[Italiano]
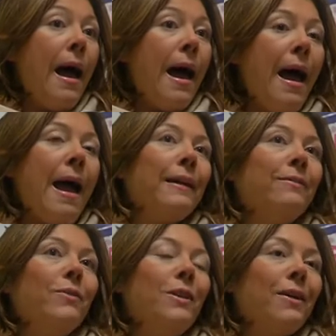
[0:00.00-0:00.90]
è
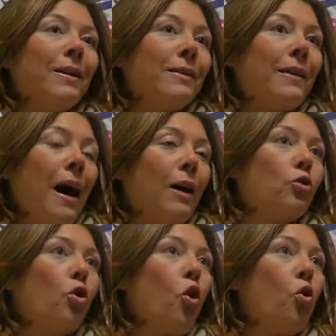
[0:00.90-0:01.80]

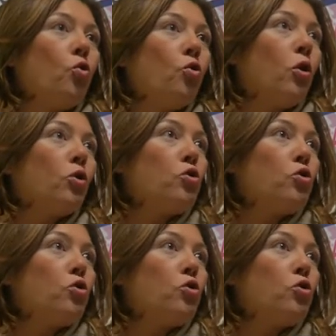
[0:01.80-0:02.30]
diventato uno